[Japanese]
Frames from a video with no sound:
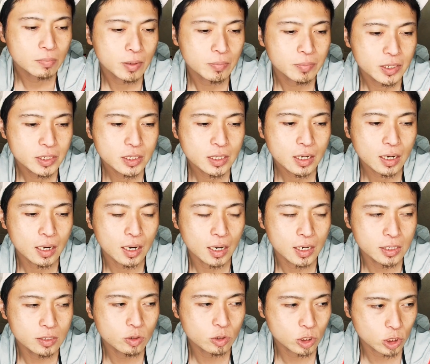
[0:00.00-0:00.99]
まあ、自ら
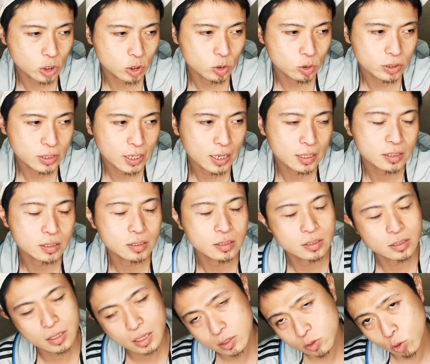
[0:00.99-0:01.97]
命を絶っ
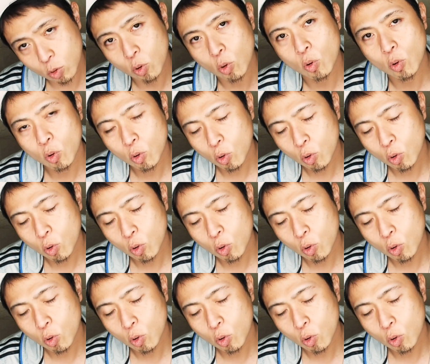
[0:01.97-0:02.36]
たと